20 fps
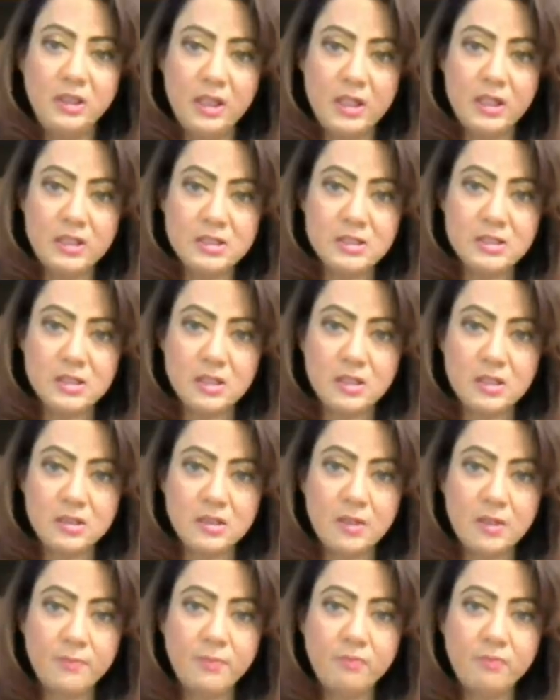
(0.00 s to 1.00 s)
तेज
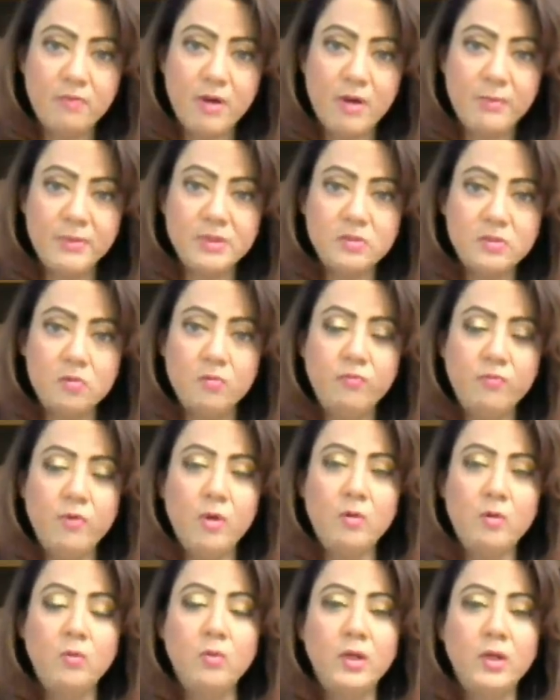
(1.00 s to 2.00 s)
जब वहां पे
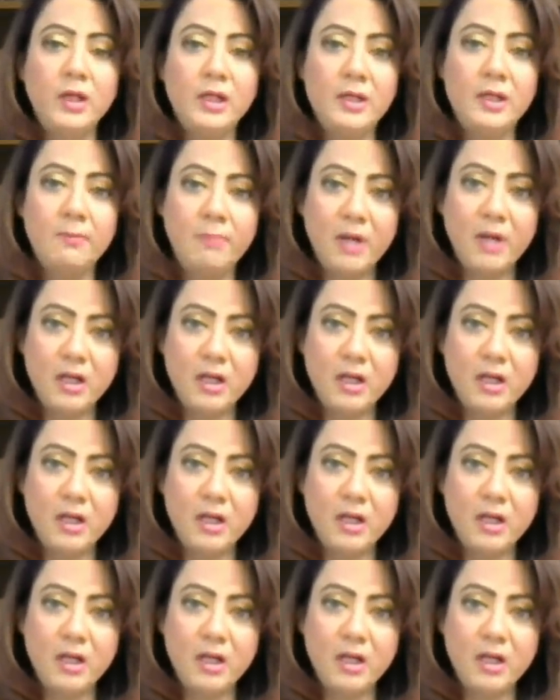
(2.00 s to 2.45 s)
स्नोफॉल हो रही है